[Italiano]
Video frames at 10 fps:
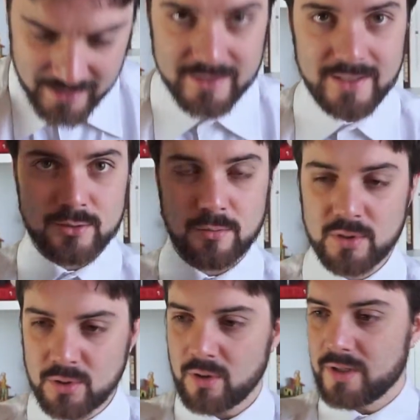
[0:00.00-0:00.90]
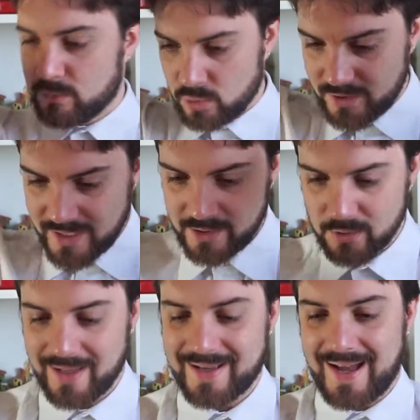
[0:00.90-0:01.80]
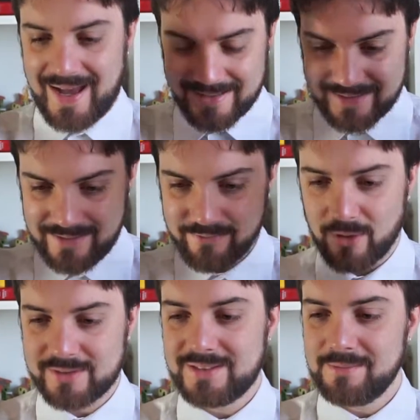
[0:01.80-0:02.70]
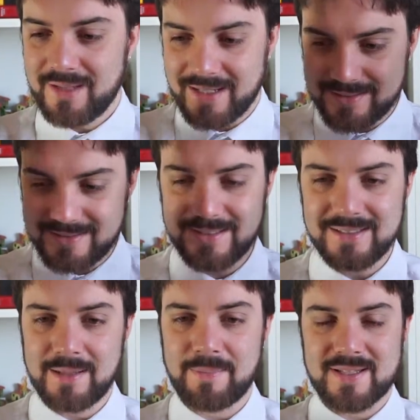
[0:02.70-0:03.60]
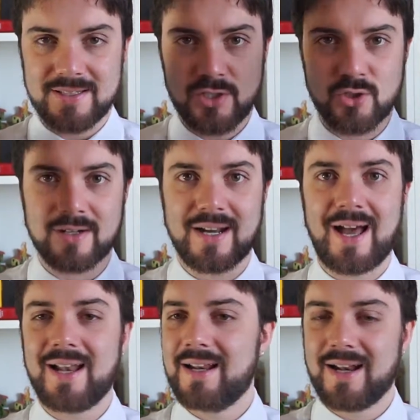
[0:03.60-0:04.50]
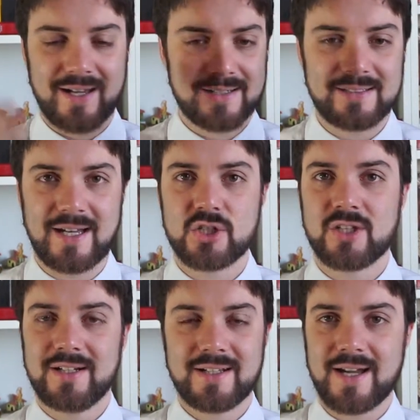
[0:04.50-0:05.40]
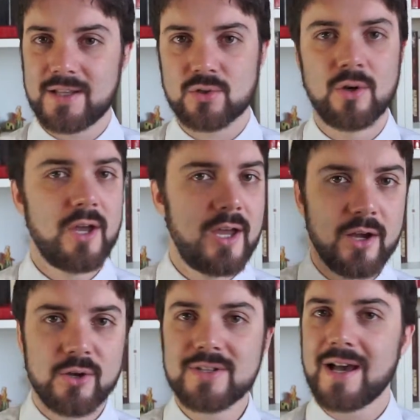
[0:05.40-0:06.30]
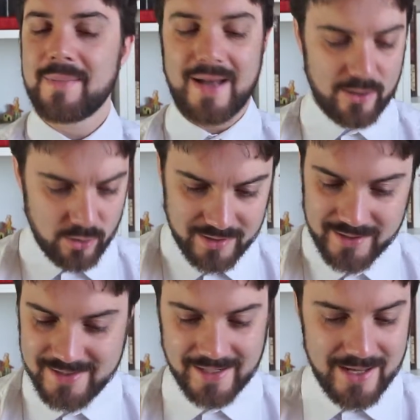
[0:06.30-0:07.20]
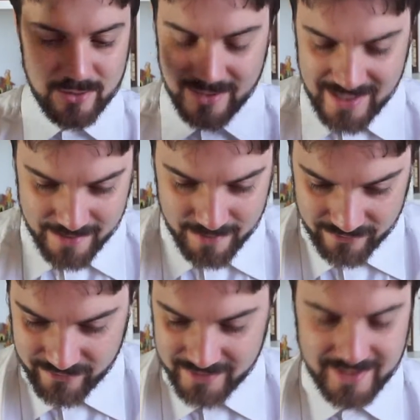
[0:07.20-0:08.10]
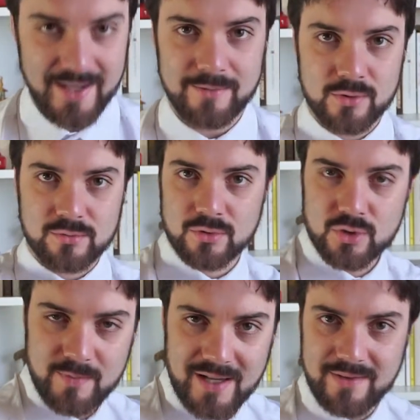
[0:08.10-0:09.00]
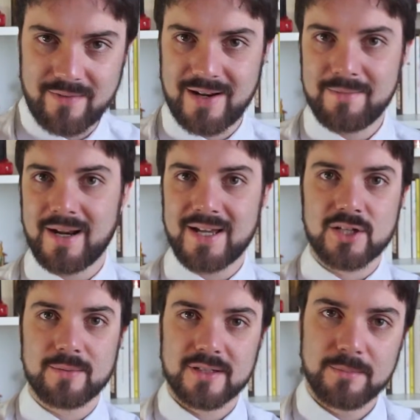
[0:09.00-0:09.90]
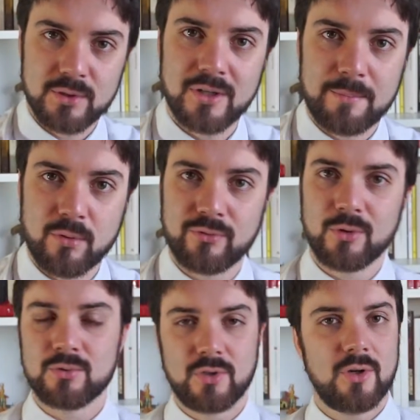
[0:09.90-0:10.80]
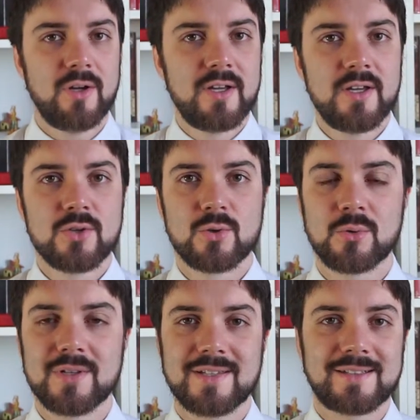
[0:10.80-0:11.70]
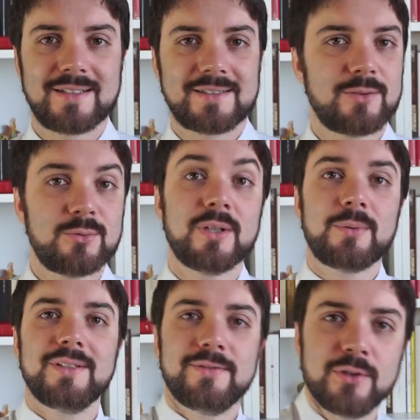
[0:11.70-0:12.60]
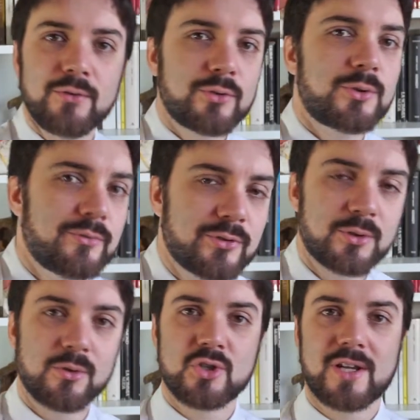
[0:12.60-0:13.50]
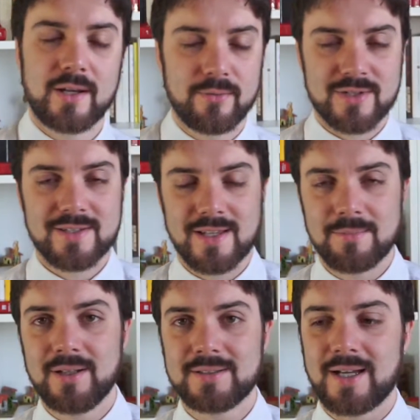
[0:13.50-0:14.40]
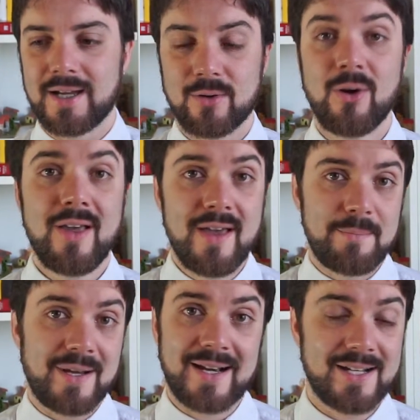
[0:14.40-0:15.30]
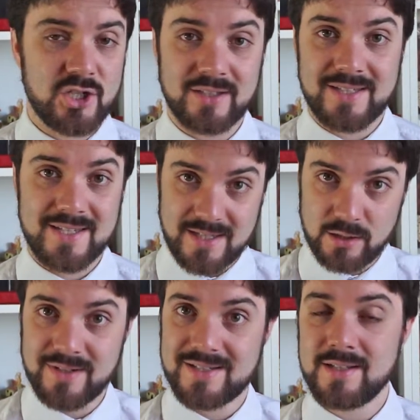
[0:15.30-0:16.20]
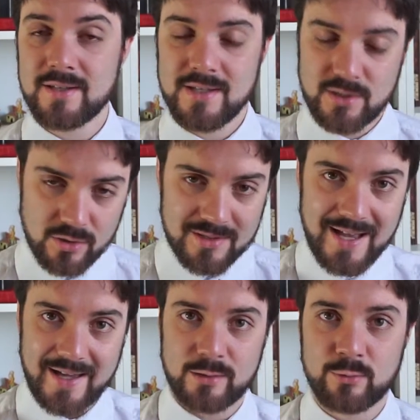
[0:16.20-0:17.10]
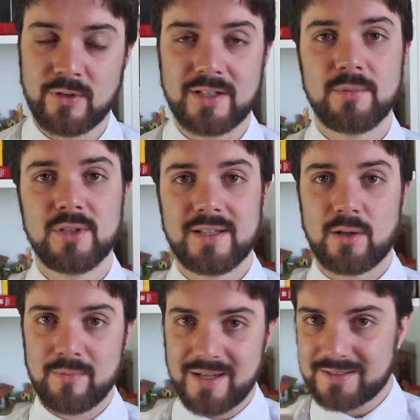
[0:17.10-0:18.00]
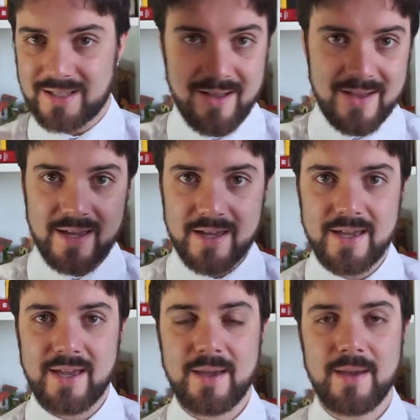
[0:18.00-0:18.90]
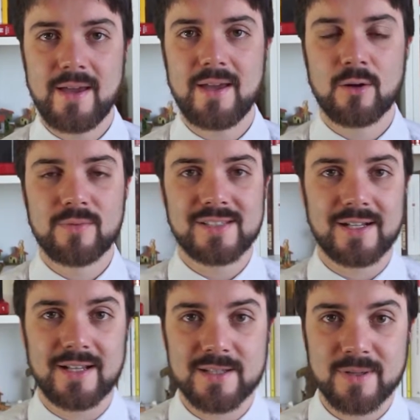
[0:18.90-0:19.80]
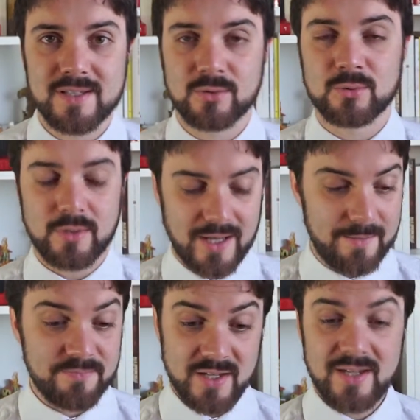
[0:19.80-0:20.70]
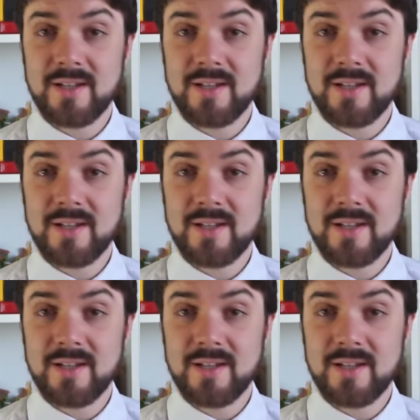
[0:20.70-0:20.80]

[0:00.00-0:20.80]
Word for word: dentro il bidone, togliendo la carta, gli involti di merendini, i pezzi di giornale, la cartaccia del cazzo, così a mano ed estraendo i libri finché non, non mi arrivavano alle braccia, perché il bidone è profondo, io sono nel 72, quindi fino in fondo in fondo non ci arrivo senza ribaltarlo magari la gente senza doversi insozzare tuffare nel bidone da rumenta e, e, e nella spazzatura